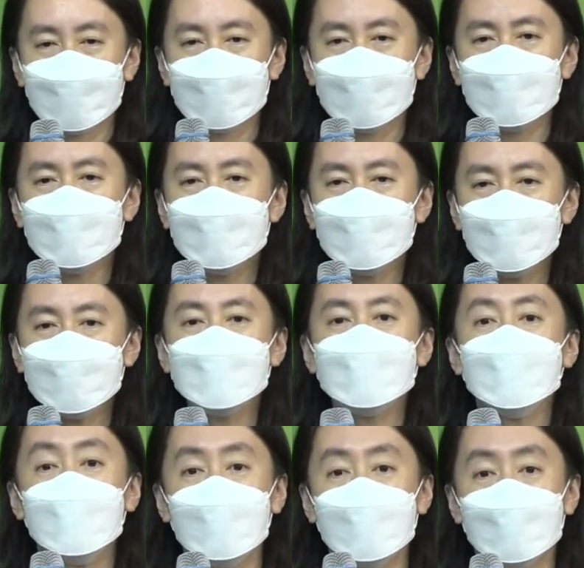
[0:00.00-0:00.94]
그
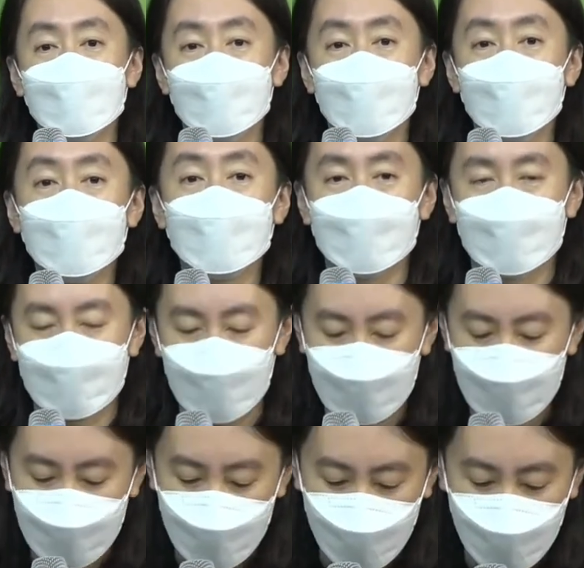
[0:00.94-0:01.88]
후에 교회가
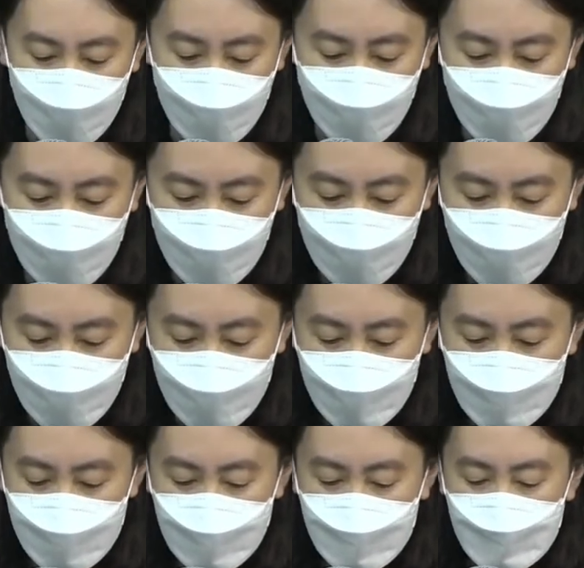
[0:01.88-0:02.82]
생긴 거예요.
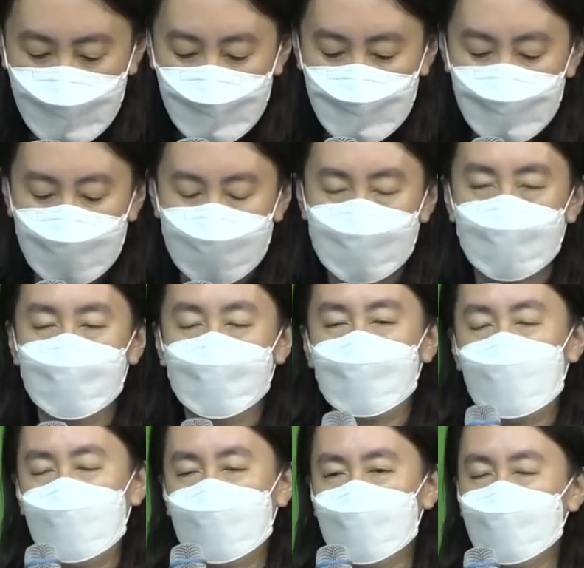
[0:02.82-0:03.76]
그래서
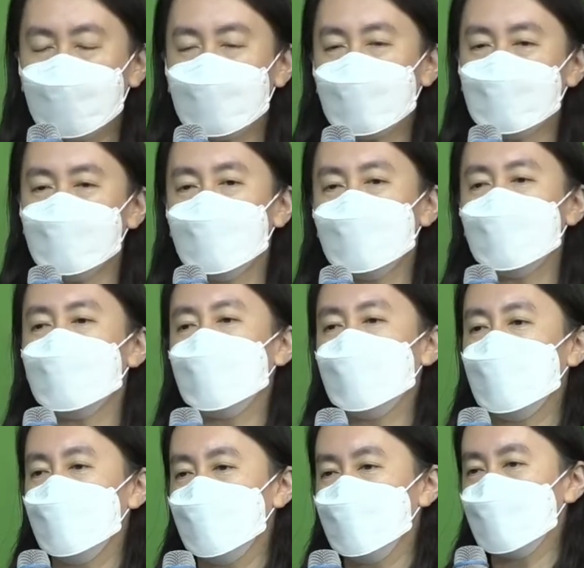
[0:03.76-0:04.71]
강력한 성령의
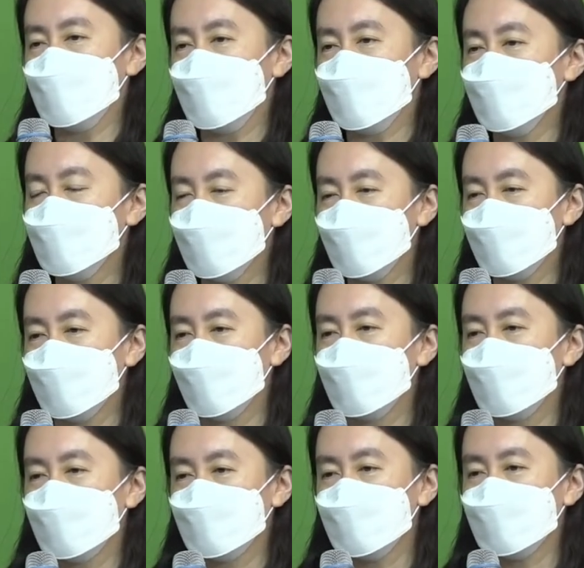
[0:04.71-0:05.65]
임재 후에
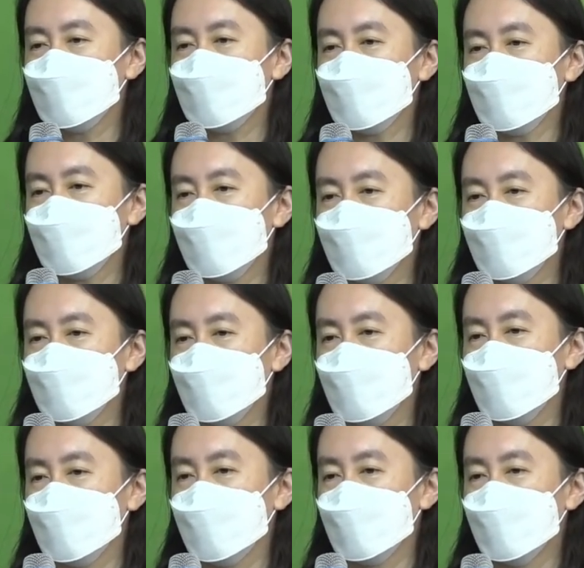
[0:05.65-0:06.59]
교회가 생겼기
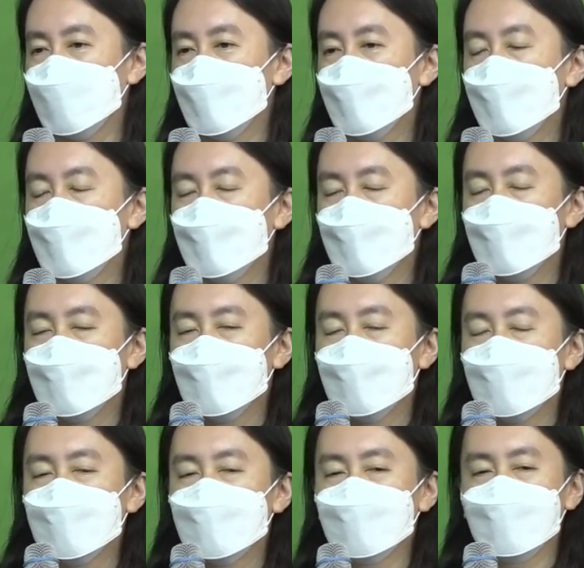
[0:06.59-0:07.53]
때문에
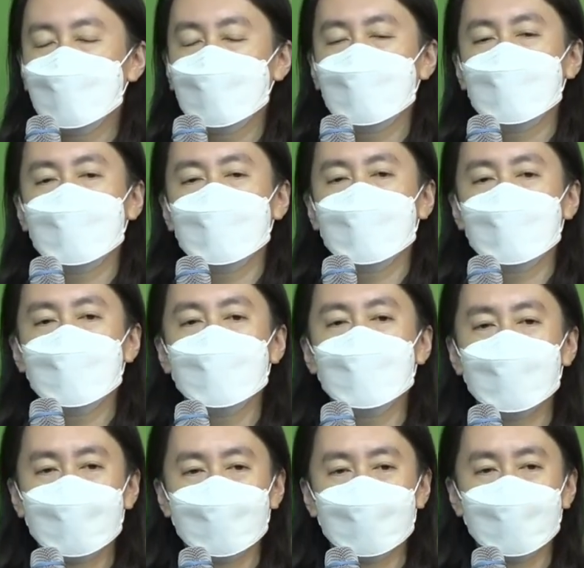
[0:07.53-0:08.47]
우리
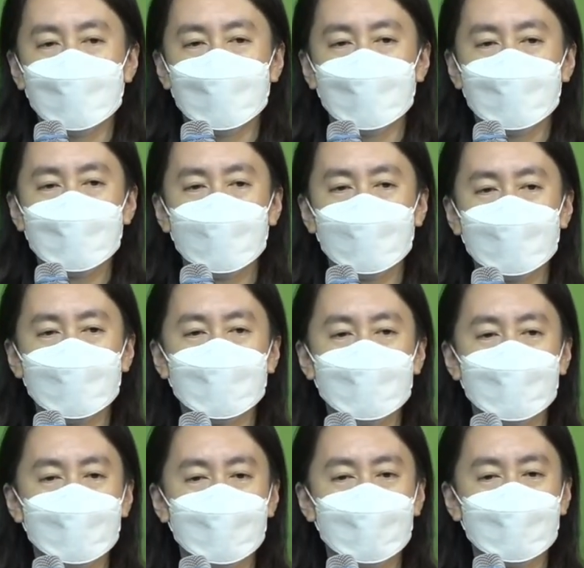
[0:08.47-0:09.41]
교회도
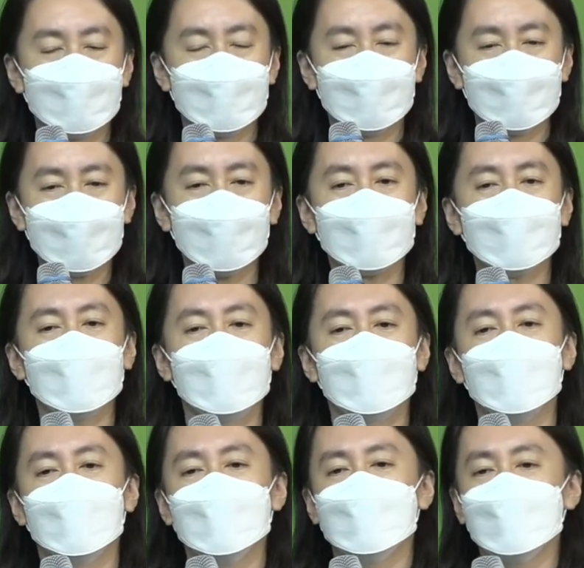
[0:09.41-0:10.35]
성령님께서 뜨겁게
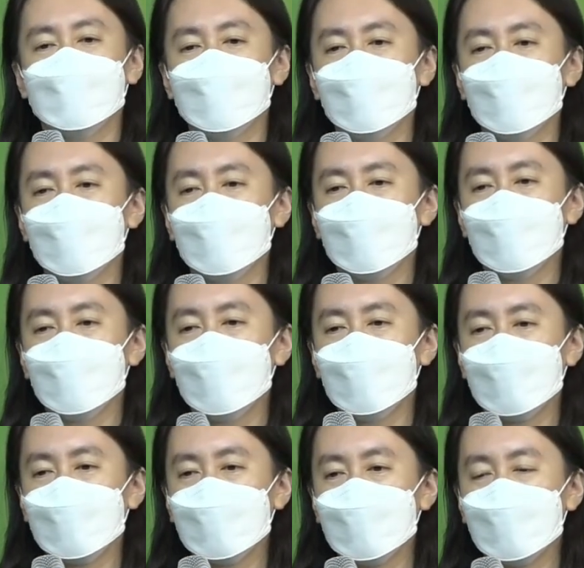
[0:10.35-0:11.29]
임하시고
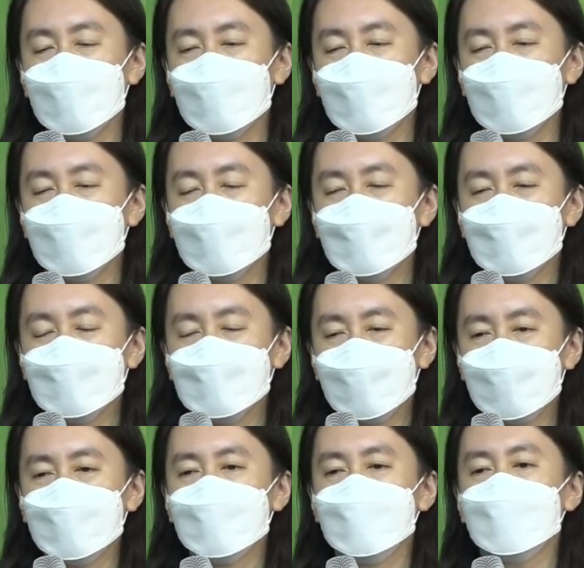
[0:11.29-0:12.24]
교회가
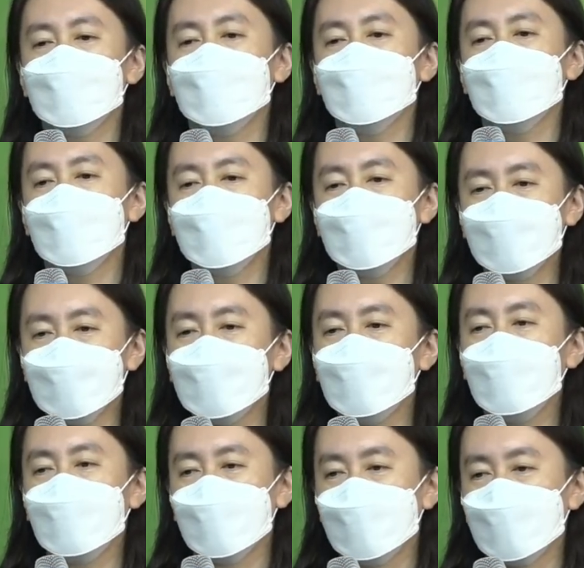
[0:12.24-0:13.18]
생기고
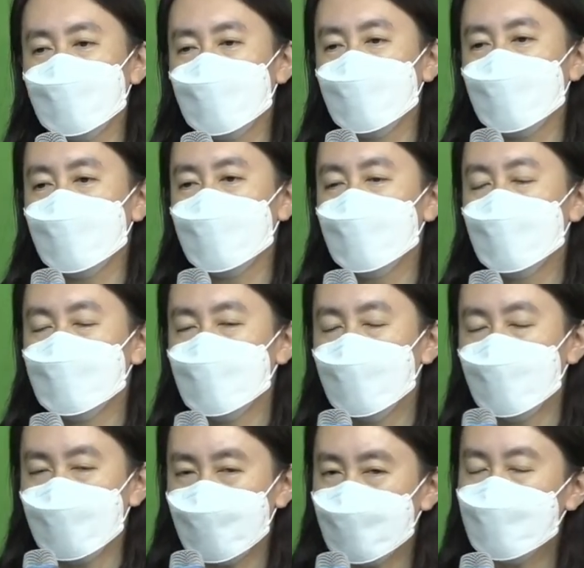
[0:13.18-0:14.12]
부흥하였고
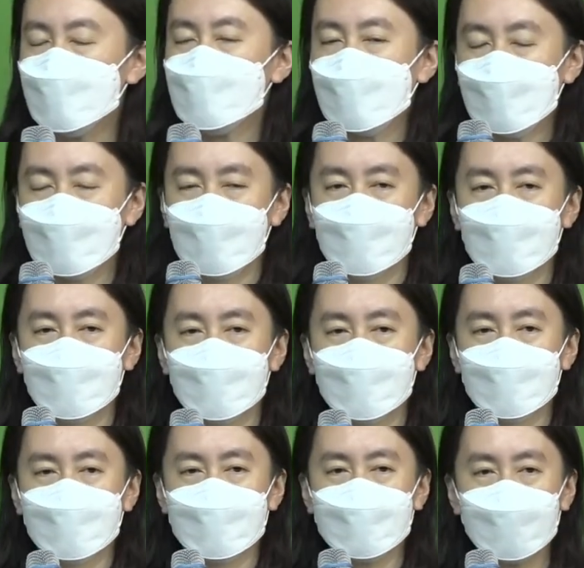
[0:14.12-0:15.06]

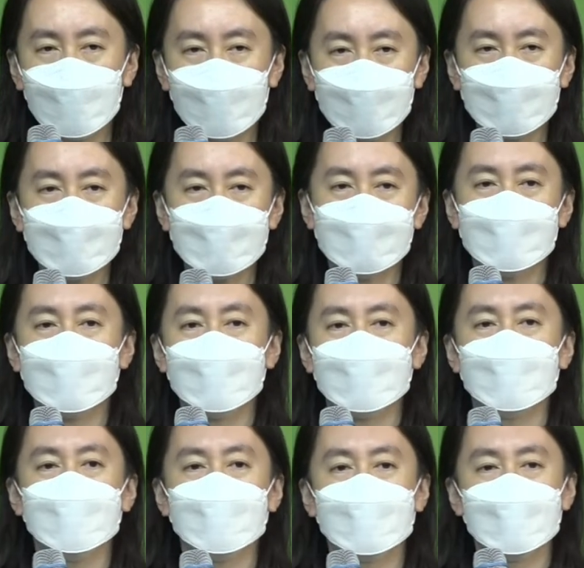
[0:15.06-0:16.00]
선교주에서도 뜨거운
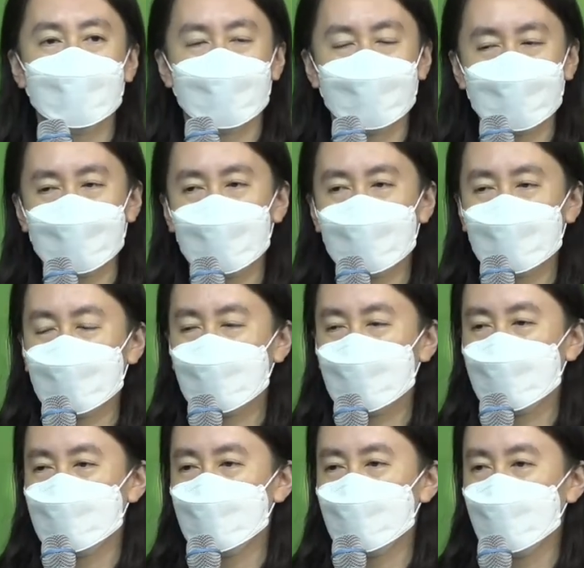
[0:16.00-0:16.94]
성령의 역사에
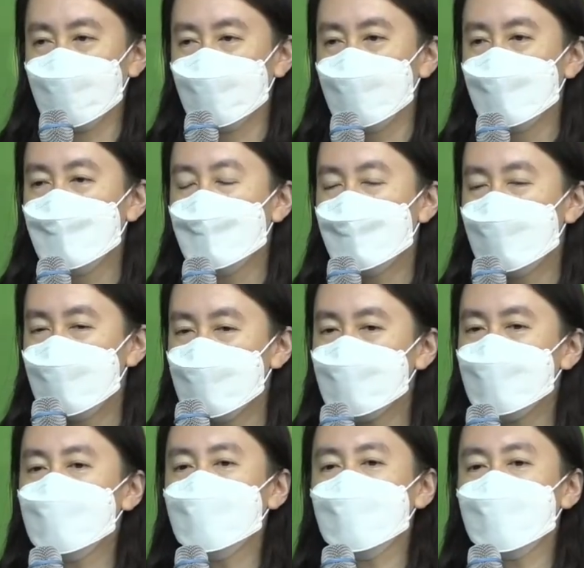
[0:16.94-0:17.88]
따라서
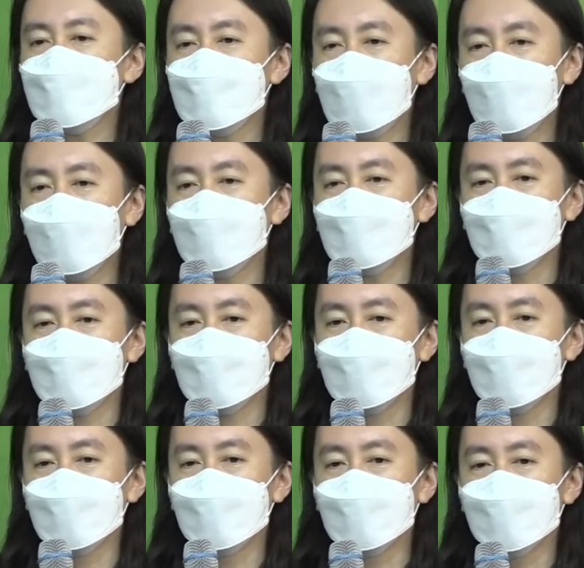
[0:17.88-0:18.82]
일꾼들이
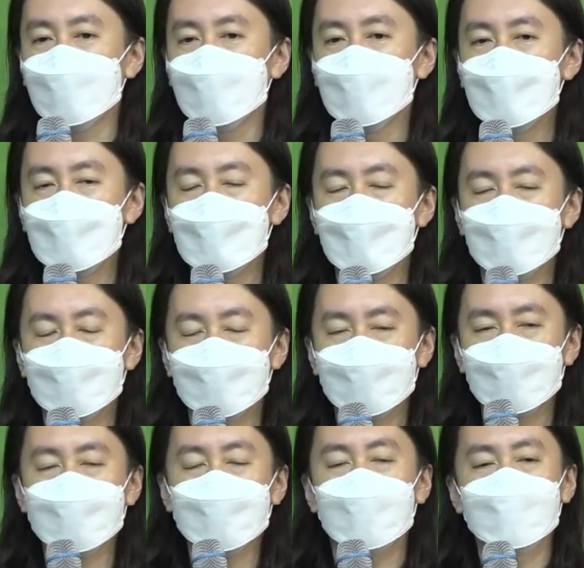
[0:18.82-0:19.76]
세워지고
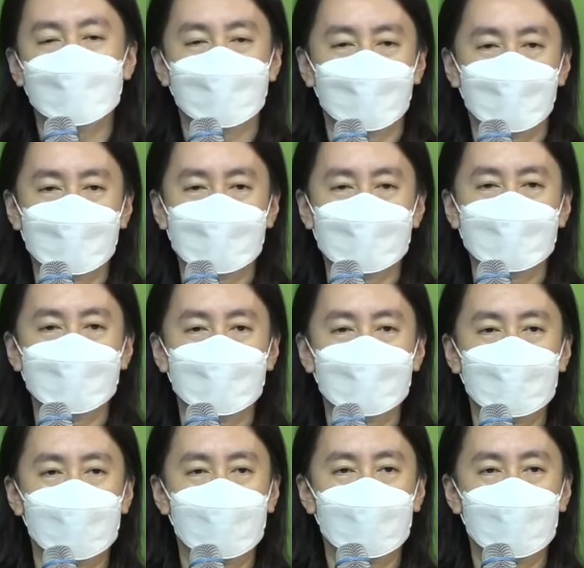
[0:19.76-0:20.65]
부흥한 줄 믿습니다.